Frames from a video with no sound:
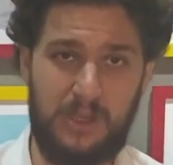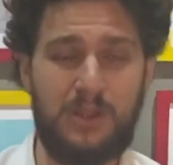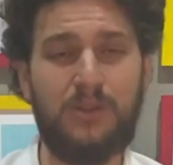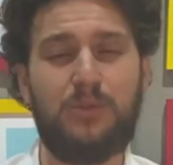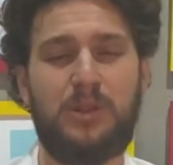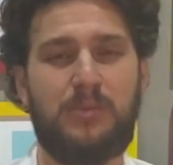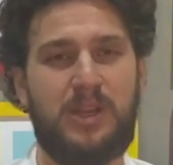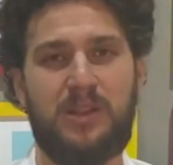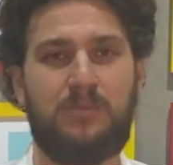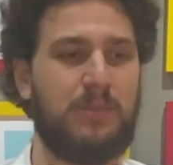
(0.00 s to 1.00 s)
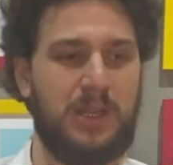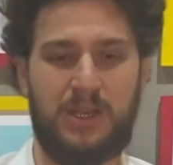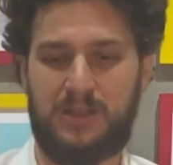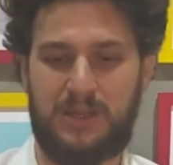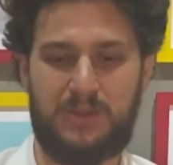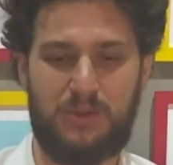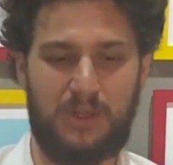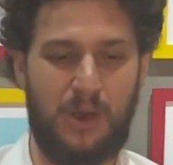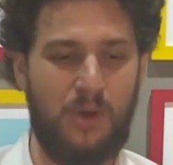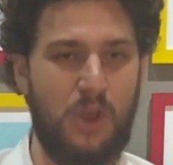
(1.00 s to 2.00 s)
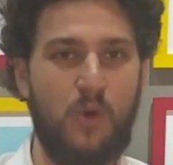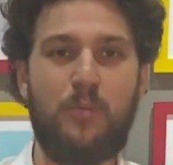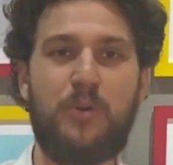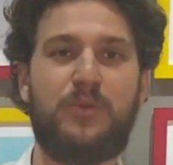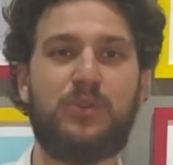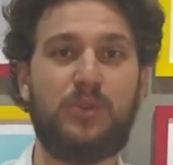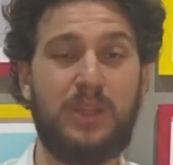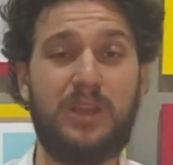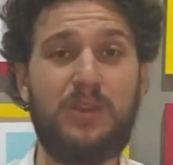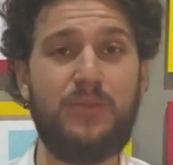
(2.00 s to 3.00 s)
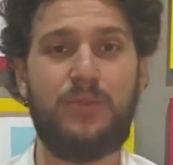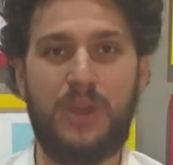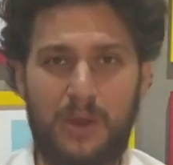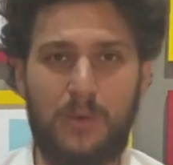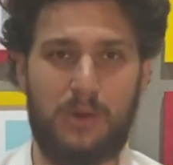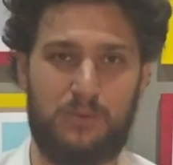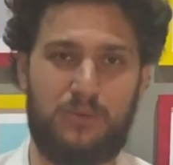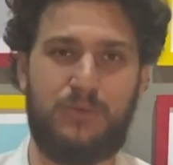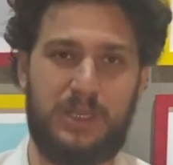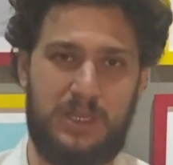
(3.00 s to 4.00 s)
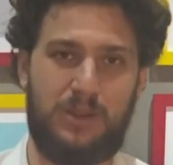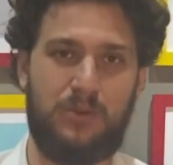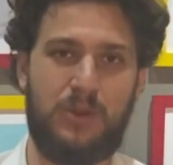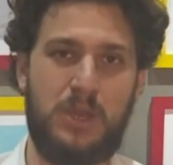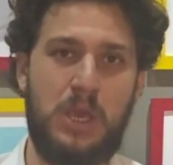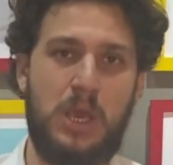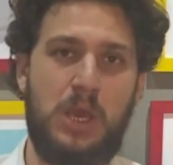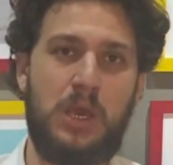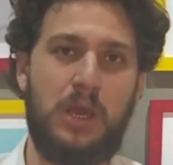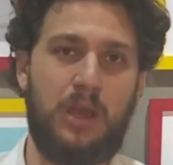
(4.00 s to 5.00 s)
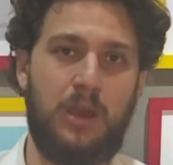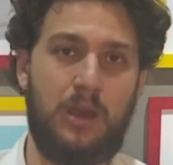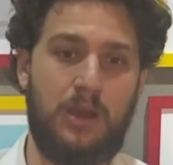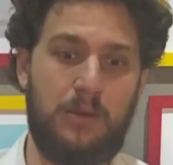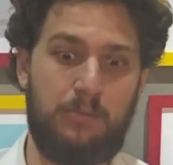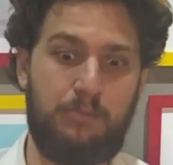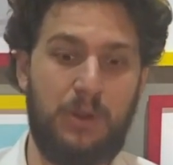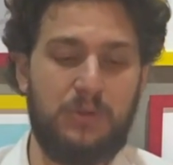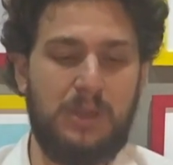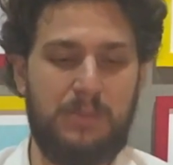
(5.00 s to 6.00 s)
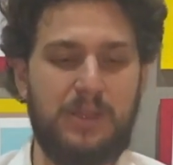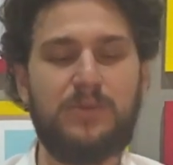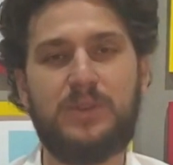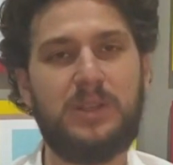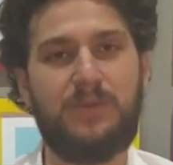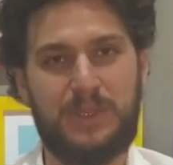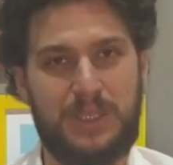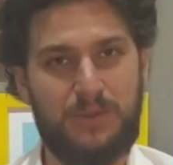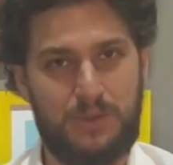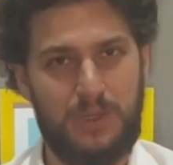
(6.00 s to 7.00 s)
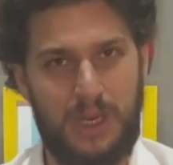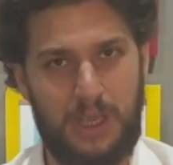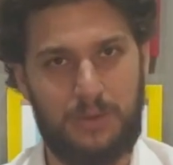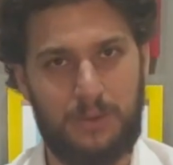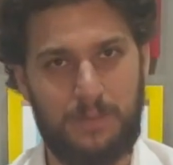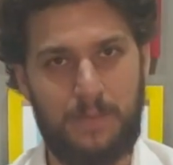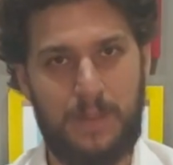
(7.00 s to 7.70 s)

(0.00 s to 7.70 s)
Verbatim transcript: E dentro da maneira tradicional, o professor tem que ver o aluno fazendo, uh, ah, para eu saber se você está fazendo isso direito.